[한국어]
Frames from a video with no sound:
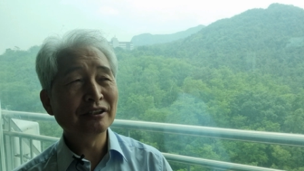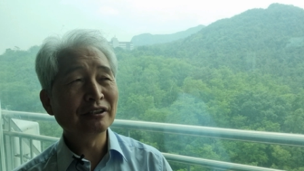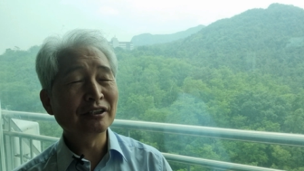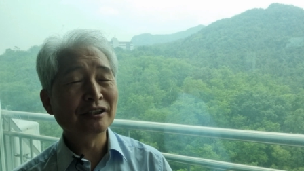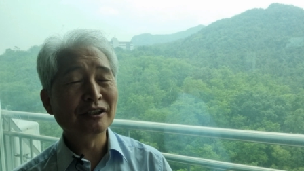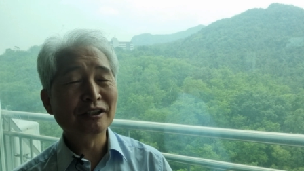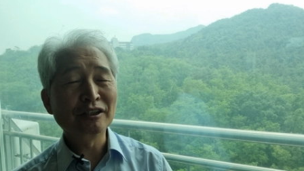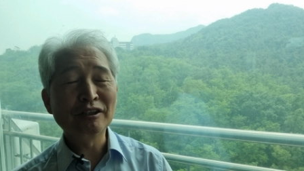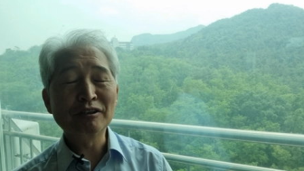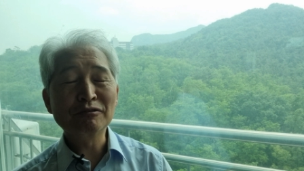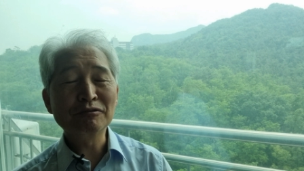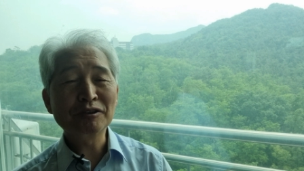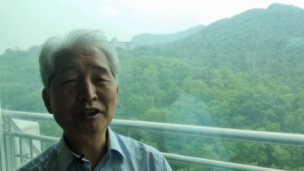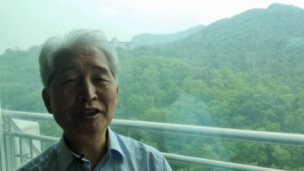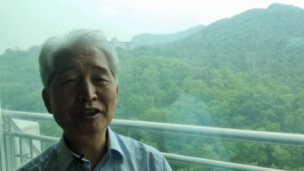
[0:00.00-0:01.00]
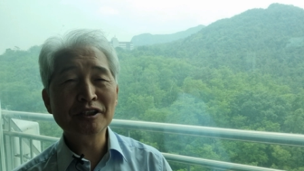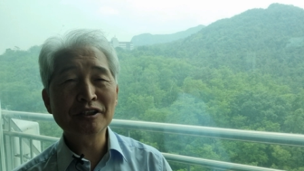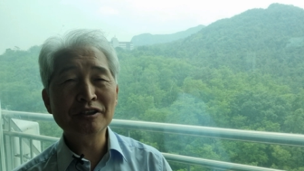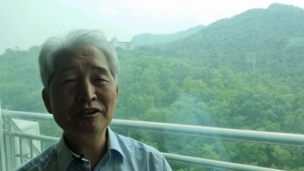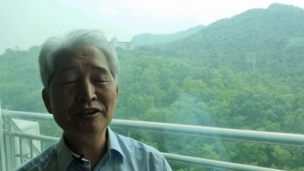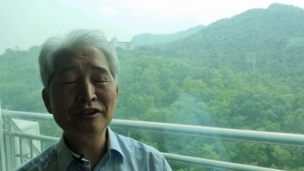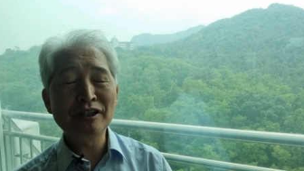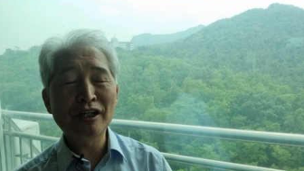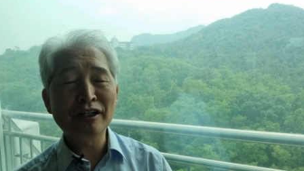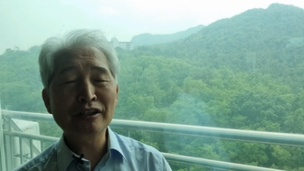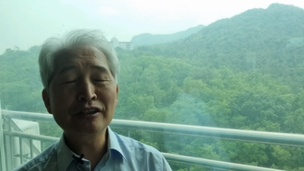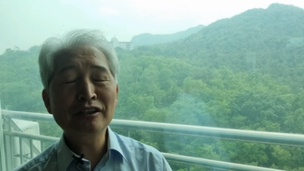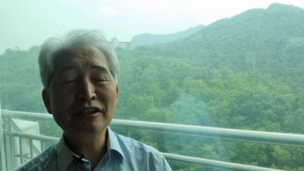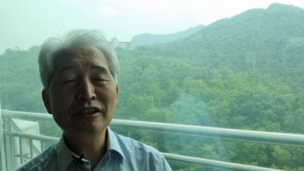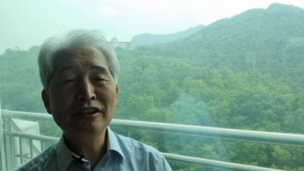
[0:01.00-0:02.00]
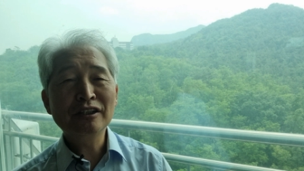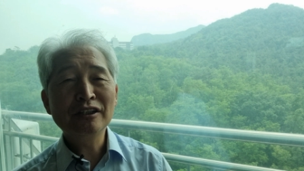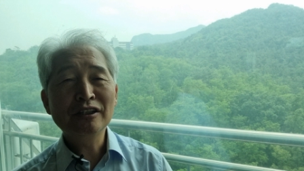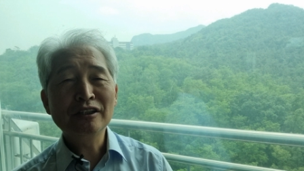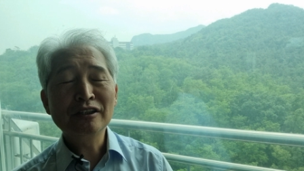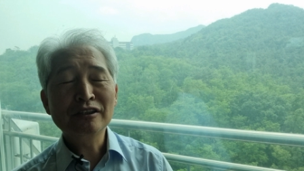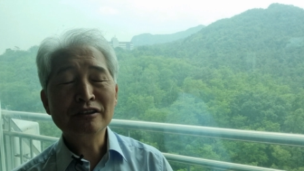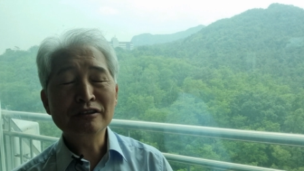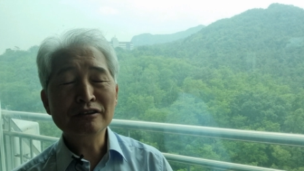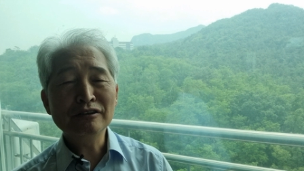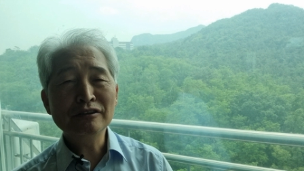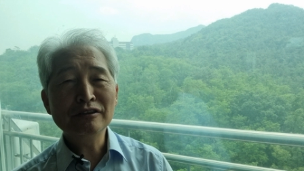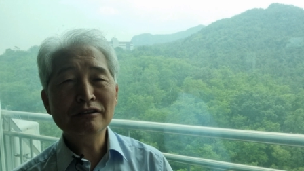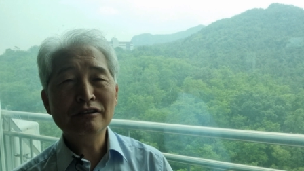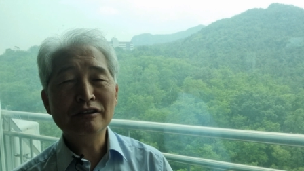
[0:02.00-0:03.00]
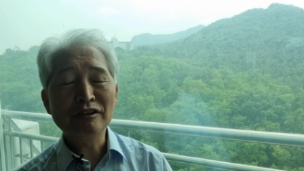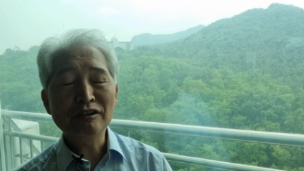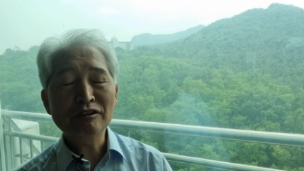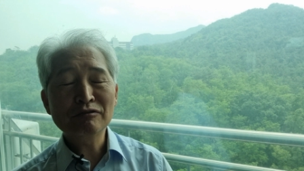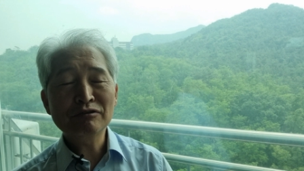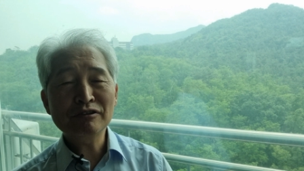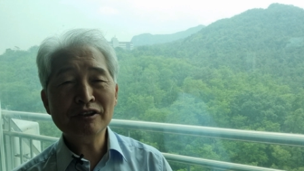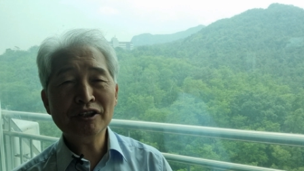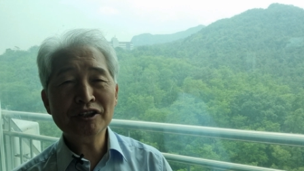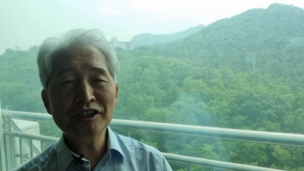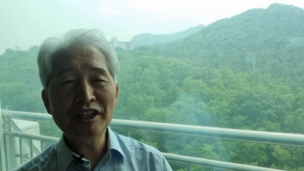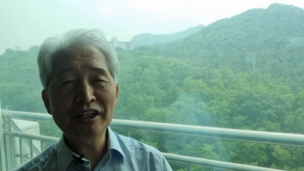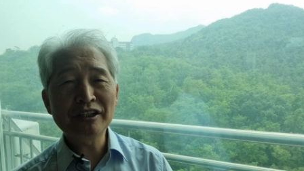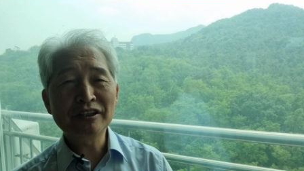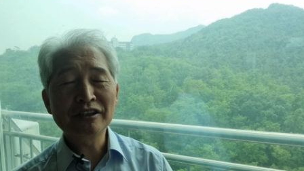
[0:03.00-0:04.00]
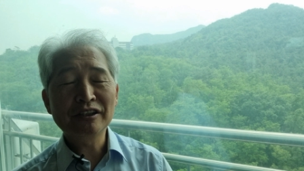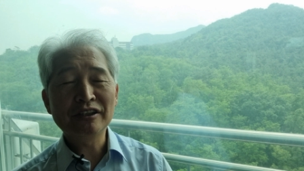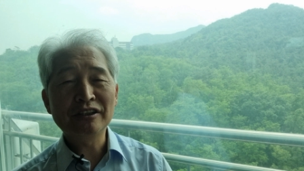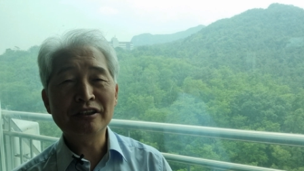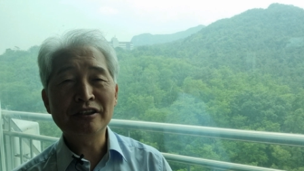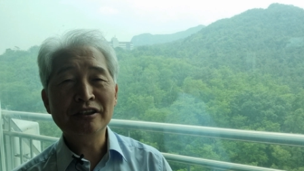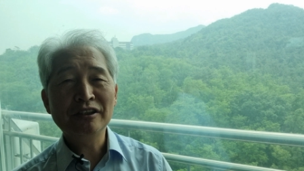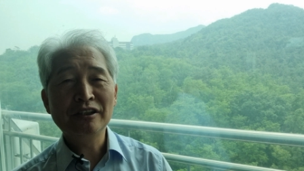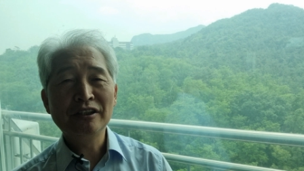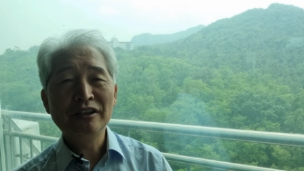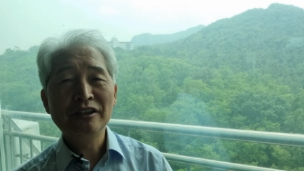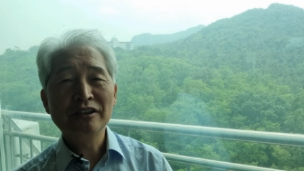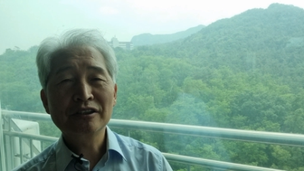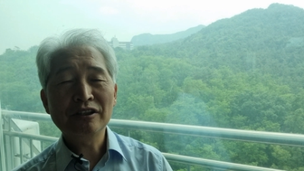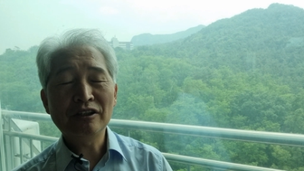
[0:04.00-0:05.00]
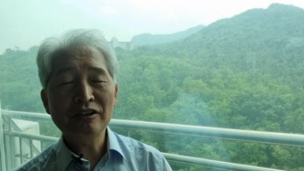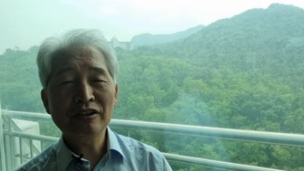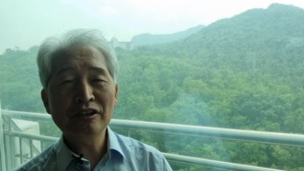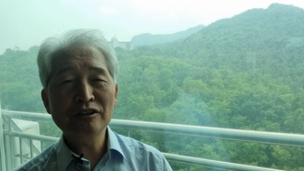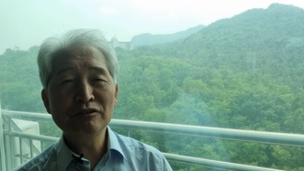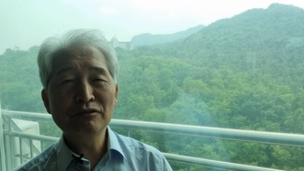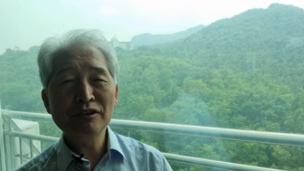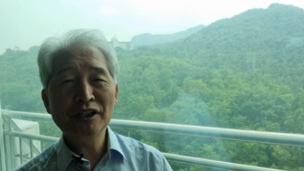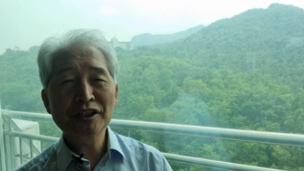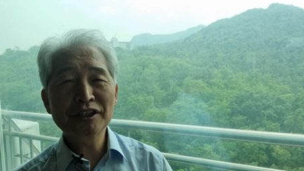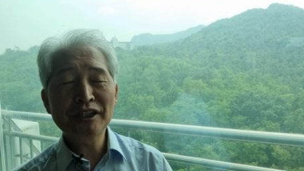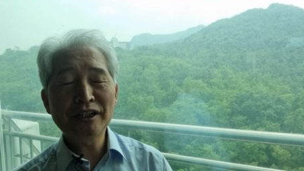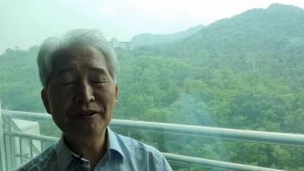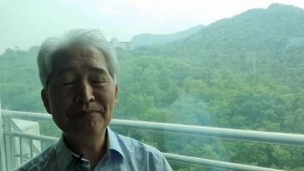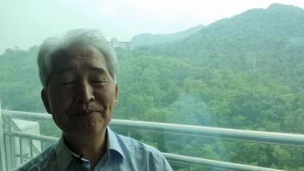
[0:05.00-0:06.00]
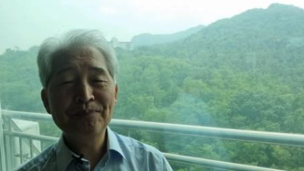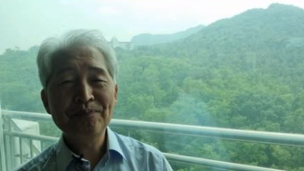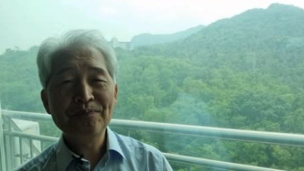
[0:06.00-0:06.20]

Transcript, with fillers: 아, 우리 신앙은 어, 훈련이다. 어, 경건 훈련이다.